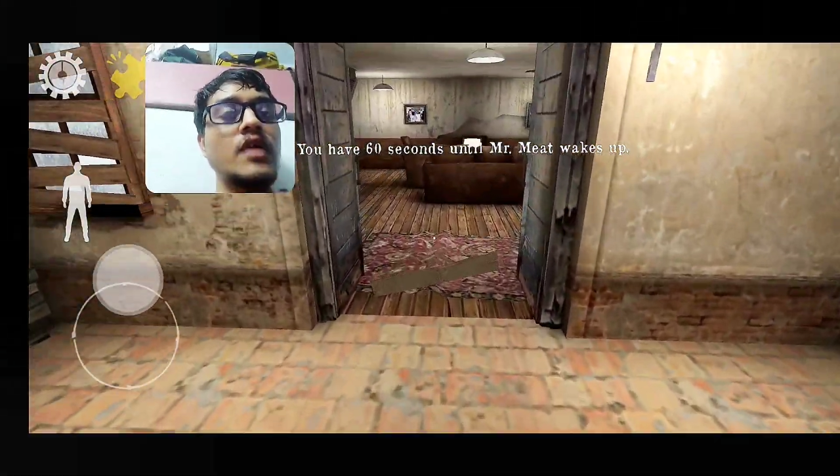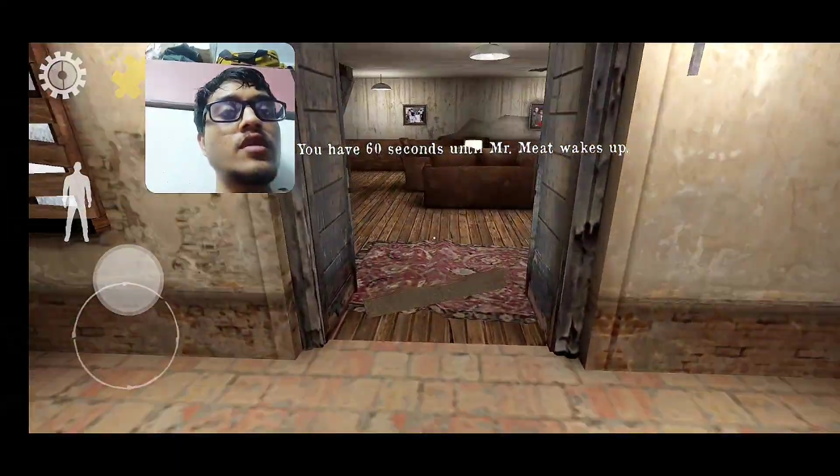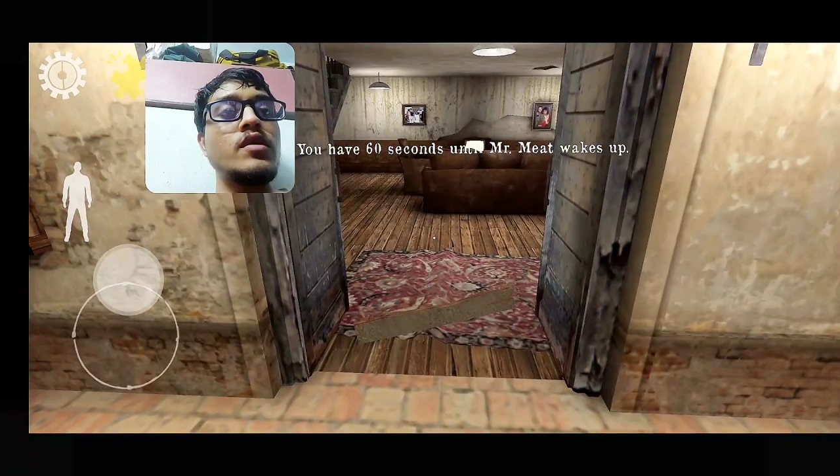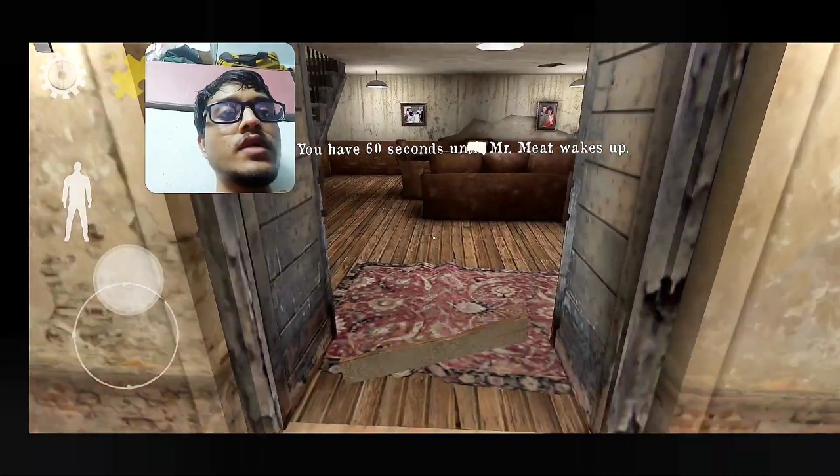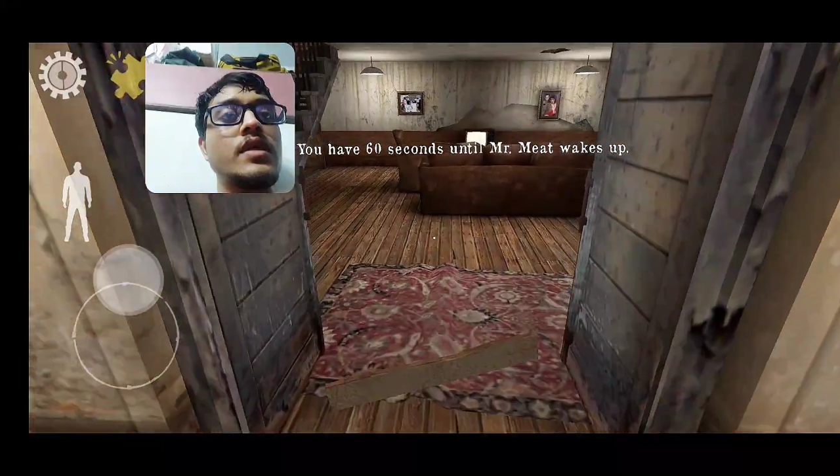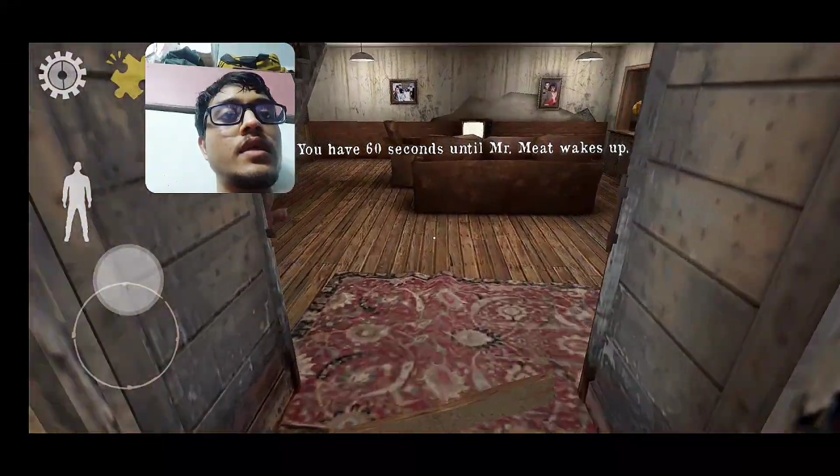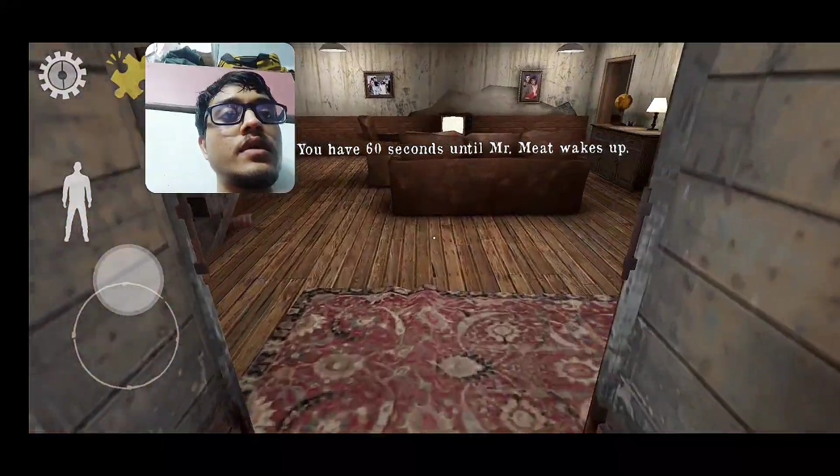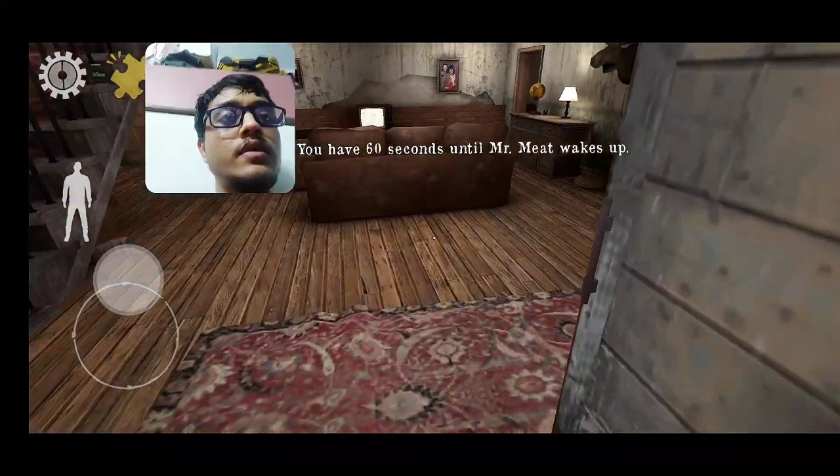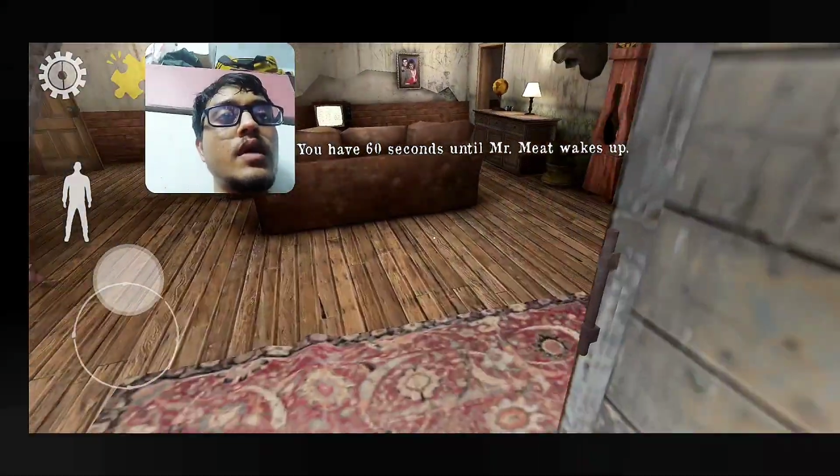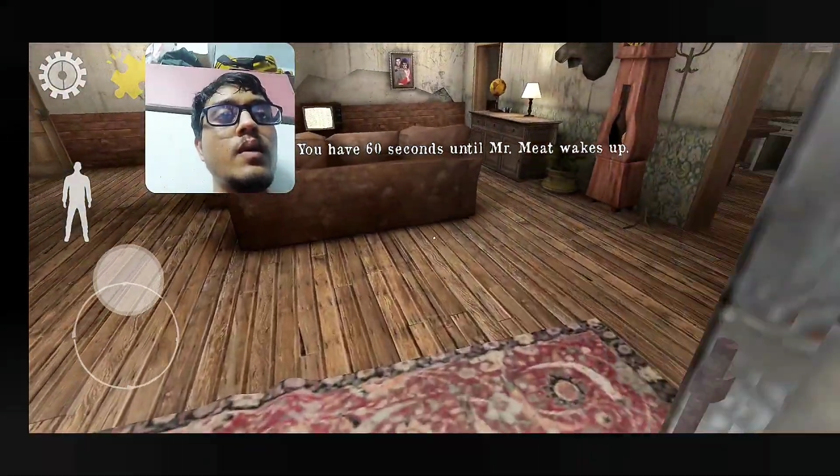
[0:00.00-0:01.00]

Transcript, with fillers: సెకండ్స్లో వచ్చేతరాడు